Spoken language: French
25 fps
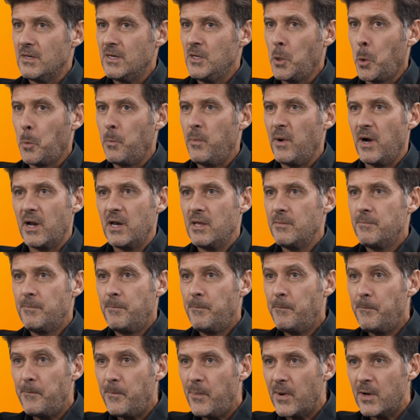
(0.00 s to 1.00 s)
et on parlait
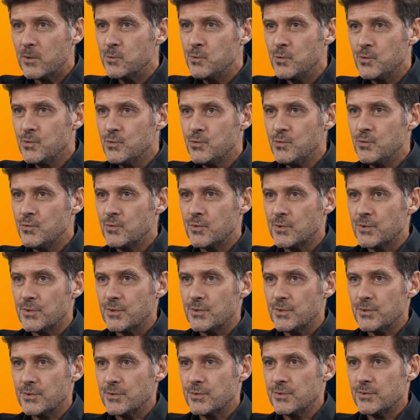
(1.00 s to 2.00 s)
pas du tout
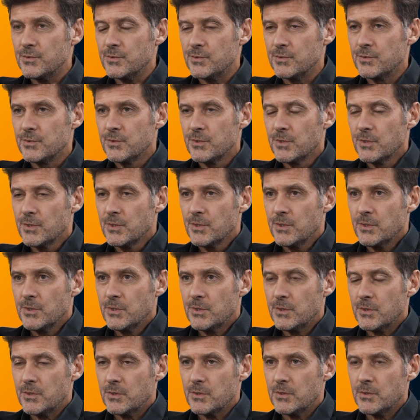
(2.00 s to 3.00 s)

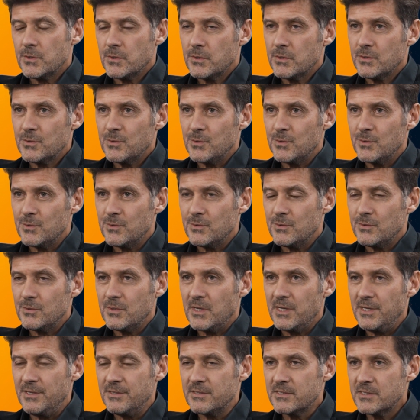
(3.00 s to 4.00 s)
euh, à
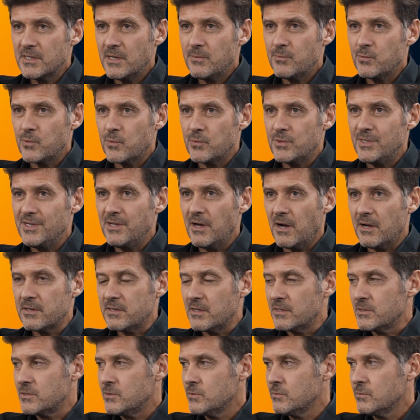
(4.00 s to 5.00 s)
l'INSEP
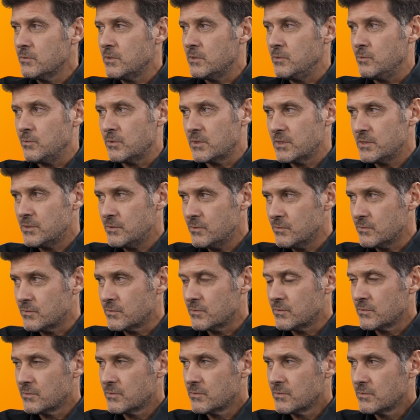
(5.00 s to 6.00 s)
d'hydratation et de nutrition
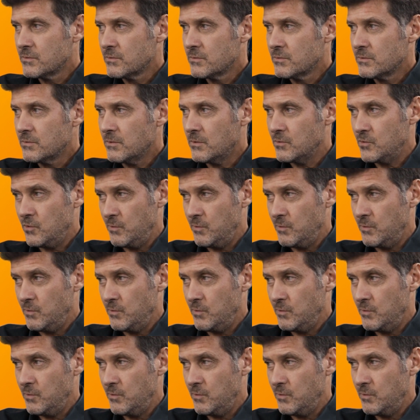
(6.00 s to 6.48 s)
en